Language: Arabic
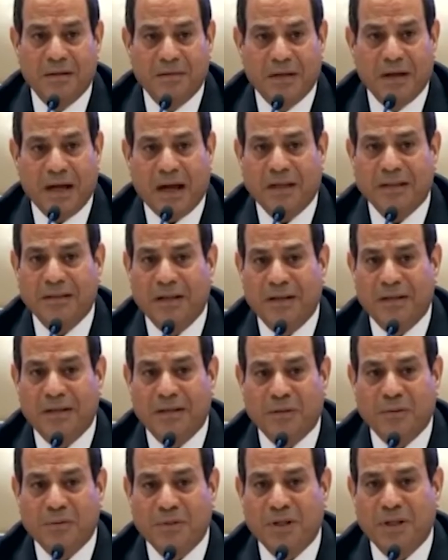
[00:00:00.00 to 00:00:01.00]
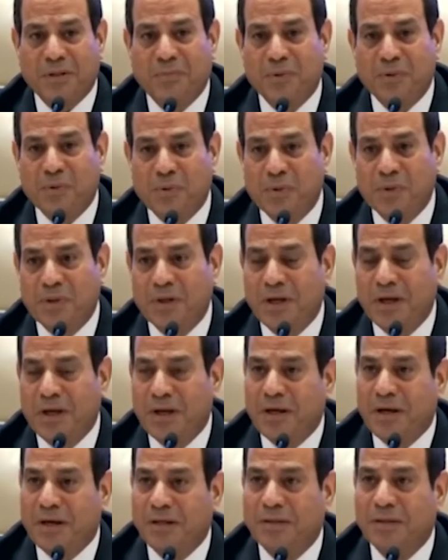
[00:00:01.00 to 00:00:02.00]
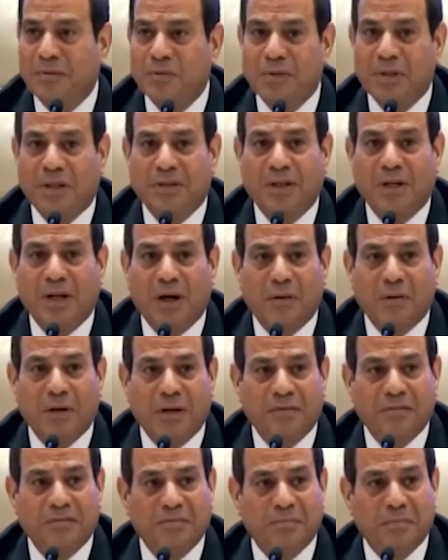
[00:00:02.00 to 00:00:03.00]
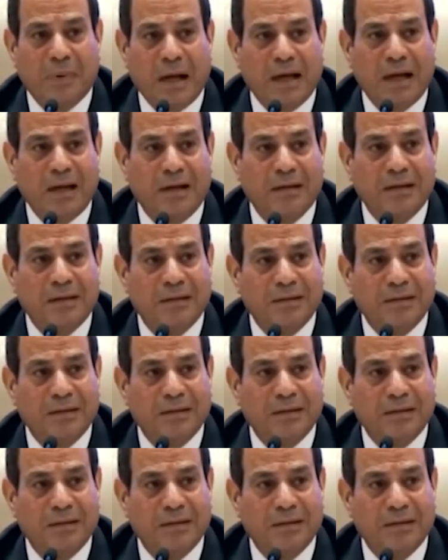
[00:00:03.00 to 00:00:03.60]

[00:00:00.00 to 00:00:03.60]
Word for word: أحد التوصيات بيقول إن وزارة الأوقاف مع